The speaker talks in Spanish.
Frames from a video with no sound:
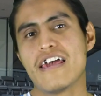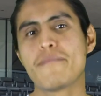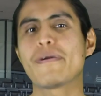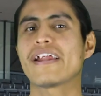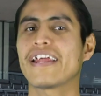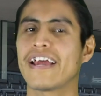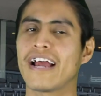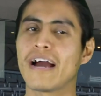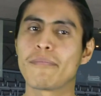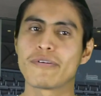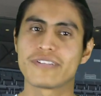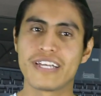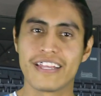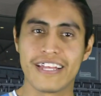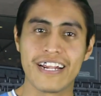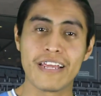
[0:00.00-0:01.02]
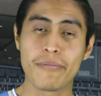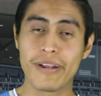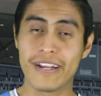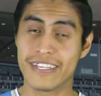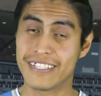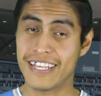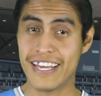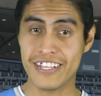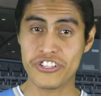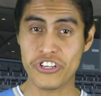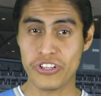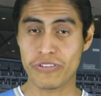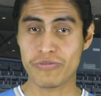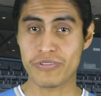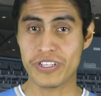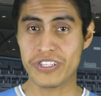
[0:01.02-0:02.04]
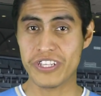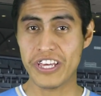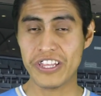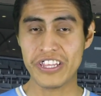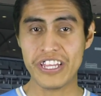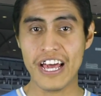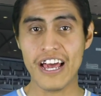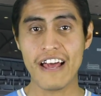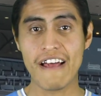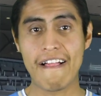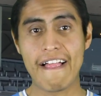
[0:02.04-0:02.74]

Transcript: y manejamos el Delivery 660